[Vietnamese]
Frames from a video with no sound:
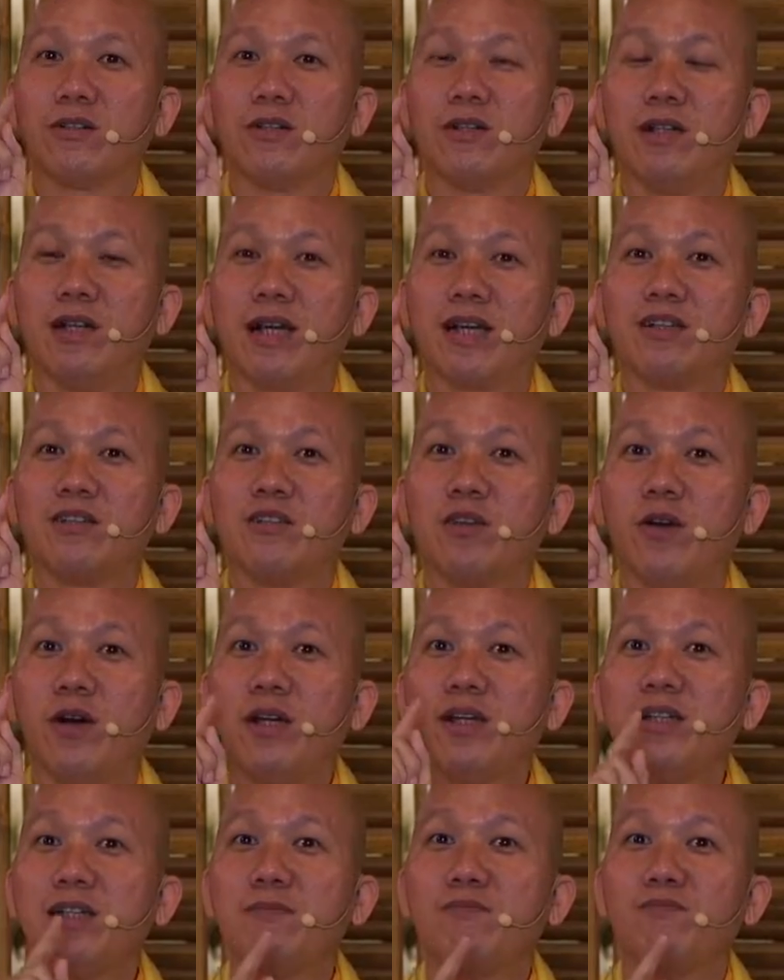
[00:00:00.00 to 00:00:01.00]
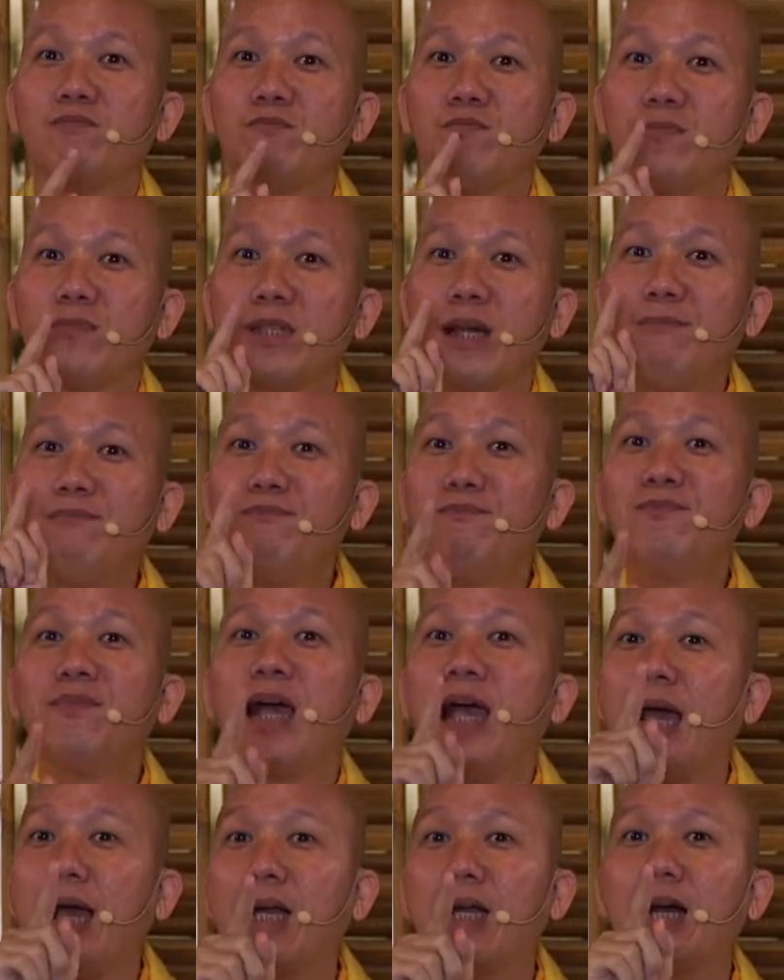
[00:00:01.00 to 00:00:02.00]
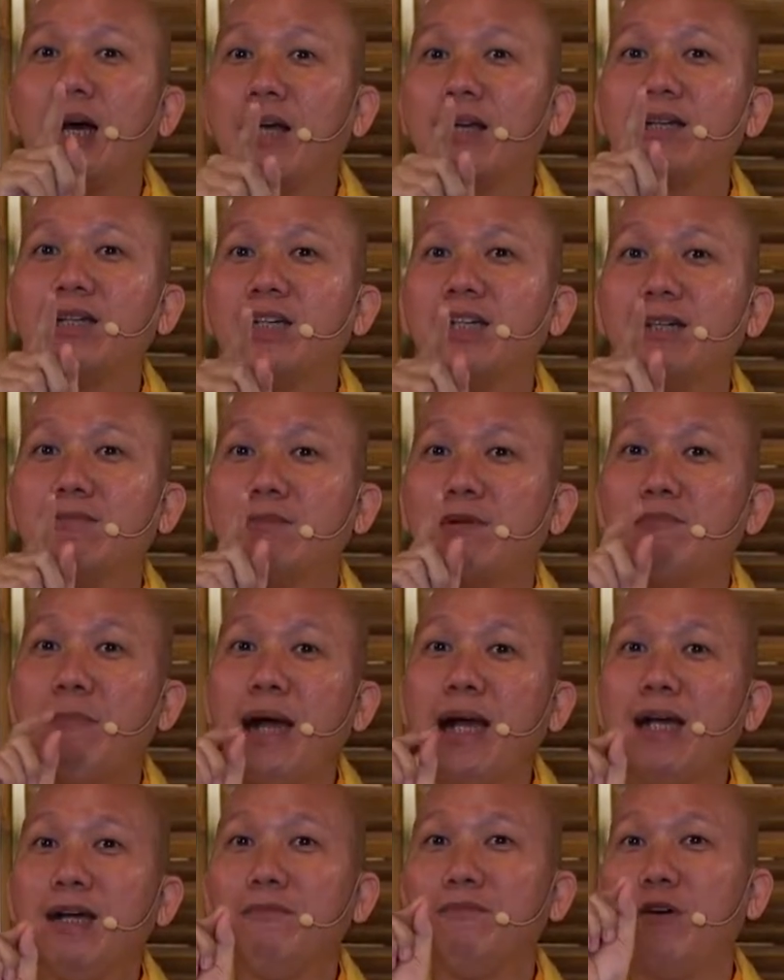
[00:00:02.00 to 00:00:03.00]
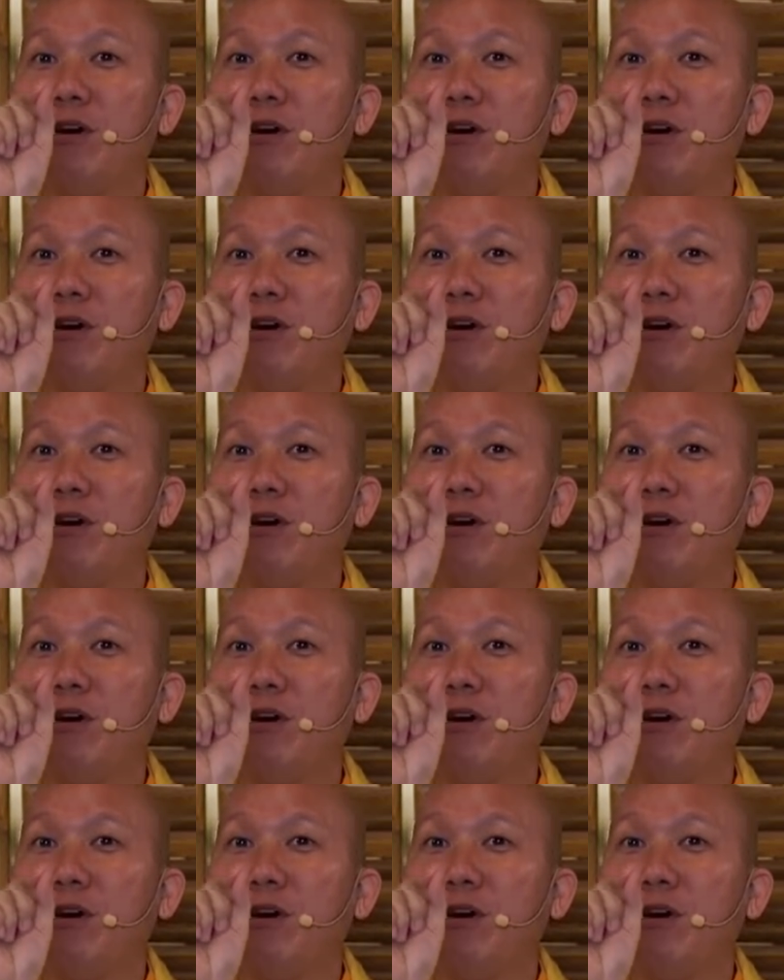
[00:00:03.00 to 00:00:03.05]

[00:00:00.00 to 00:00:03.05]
là cái giỏi trăm ngàn lần cái người mà bắn